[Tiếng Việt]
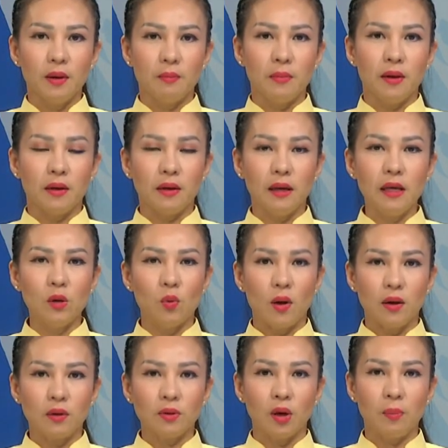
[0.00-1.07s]
Biện lý
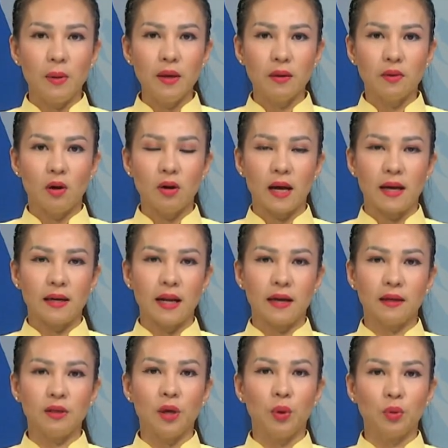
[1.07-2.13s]
quận cho biết có khả
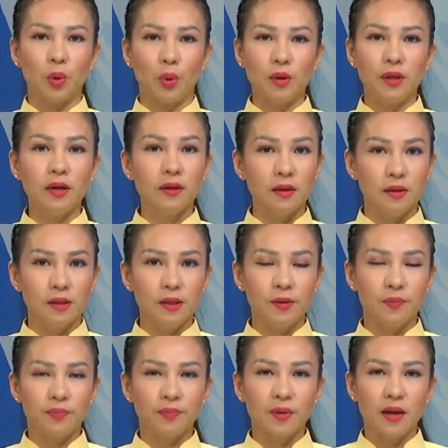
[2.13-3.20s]
năng nhiều tội giết người.
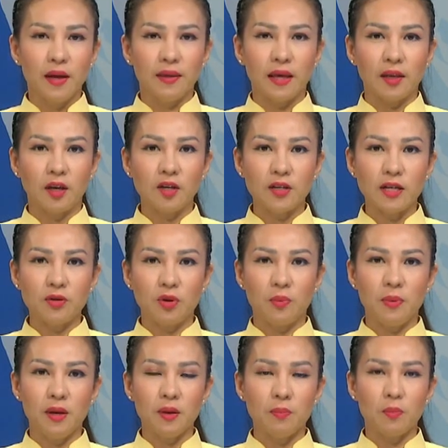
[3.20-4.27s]
Nhà chức trách cho
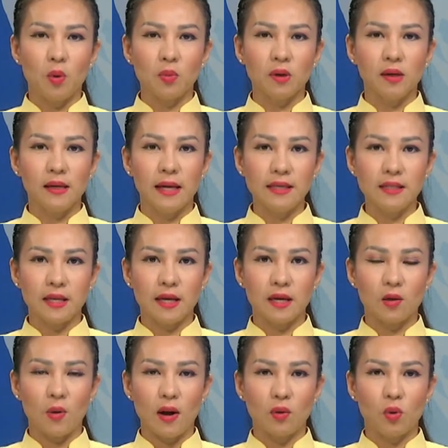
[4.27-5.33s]
biết một người lái
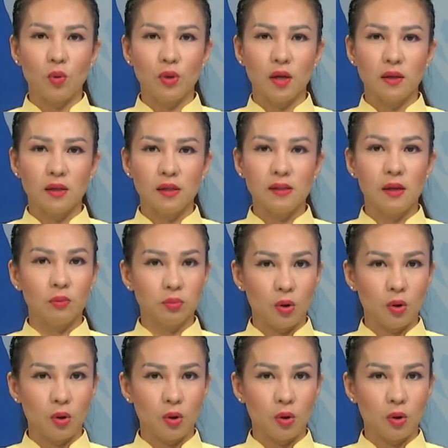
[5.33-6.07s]
xe qua khu dân cư nông